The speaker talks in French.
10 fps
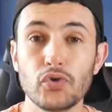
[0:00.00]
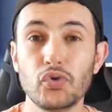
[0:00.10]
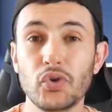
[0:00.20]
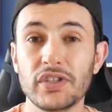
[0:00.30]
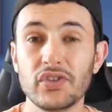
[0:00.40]

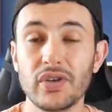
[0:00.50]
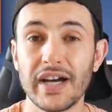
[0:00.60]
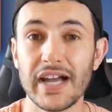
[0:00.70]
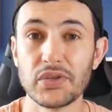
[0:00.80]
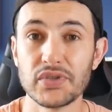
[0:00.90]
du côté de
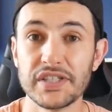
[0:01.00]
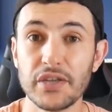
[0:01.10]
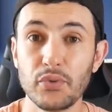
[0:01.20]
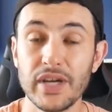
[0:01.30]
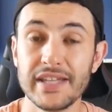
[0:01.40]
la Real
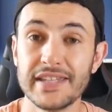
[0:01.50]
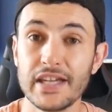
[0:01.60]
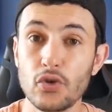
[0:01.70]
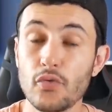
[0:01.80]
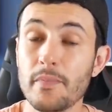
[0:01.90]
Sociedad où il a
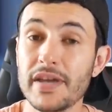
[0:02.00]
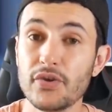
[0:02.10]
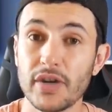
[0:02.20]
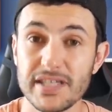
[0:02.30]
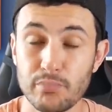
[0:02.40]
été élu
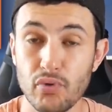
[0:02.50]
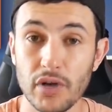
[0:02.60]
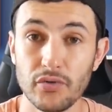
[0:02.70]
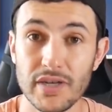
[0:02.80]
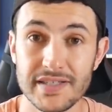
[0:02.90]
meilleur
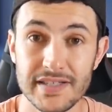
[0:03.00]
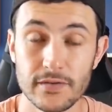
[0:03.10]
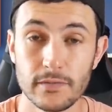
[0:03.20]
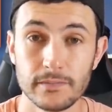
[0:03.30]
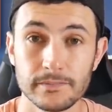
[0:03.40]
espoir de la
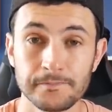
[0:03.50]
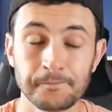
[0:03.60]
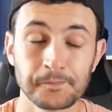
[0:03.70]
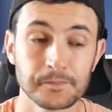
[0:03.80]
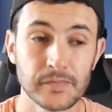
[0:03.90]
saison.
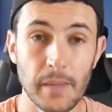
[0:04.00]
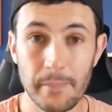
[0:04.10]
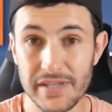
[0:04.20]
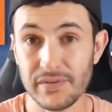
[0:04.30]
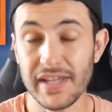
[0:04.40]

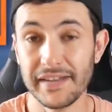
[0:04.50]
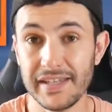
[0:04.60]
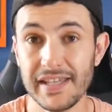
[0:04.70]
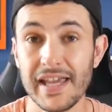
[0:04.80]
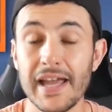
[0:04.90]
Mais ce
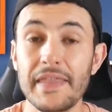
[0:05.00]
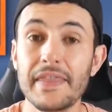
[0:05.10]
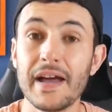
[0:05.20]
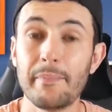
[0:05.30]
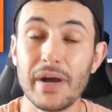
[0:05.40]
dernier
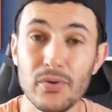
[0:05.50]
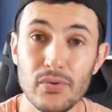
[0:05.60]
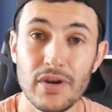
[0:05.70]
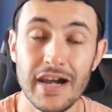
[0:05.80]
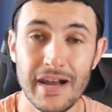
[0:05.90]
n'a pas
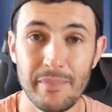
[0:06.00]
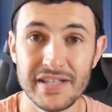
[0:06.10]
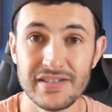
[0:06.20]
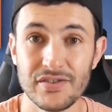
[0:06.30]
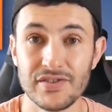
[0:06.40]
eu la
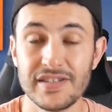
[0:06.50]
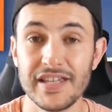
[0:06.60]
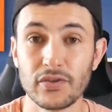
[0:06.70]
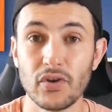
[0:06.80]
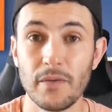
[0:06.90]
patience
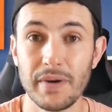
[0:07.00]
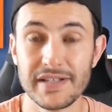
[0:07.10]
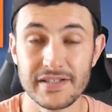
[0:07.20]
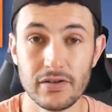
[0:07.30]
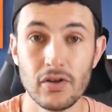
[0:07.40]
d'être
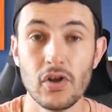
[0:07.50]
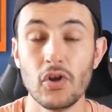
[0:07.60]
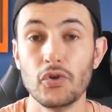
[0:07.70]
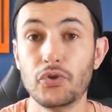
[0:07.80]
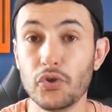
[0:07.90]
remplaçant,
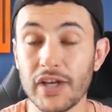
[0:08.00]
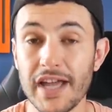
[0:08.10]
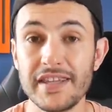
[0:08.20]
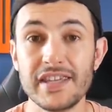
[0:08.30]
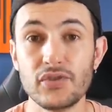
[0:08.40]
de
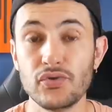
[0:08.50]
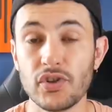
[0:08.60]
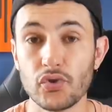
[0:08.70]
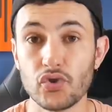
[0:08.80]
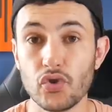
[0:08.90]
gagner du
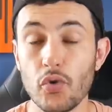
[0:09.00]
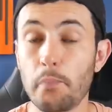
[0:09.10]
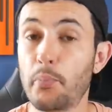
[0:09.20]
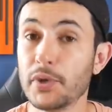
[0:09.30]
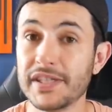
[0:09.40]
temps de jeu
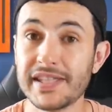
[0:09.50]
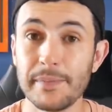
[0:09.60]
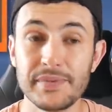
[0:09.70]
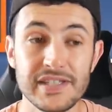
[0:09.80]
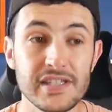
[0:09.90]
petit
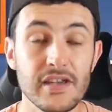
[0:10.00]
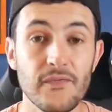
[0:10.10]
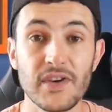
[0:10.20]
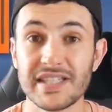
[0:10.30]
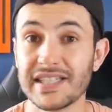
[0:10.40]
à petit
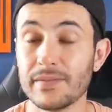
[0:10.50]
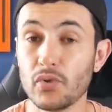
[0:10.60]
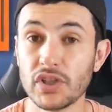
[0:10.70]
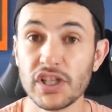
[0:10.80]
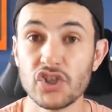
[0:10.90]
face à des
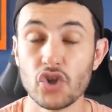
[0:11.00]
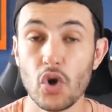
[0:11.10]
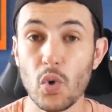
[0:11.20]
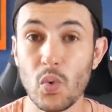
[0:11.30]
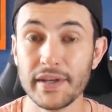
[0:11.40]
Modric
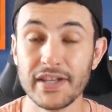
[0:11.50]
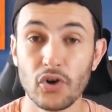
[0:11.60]
ou à des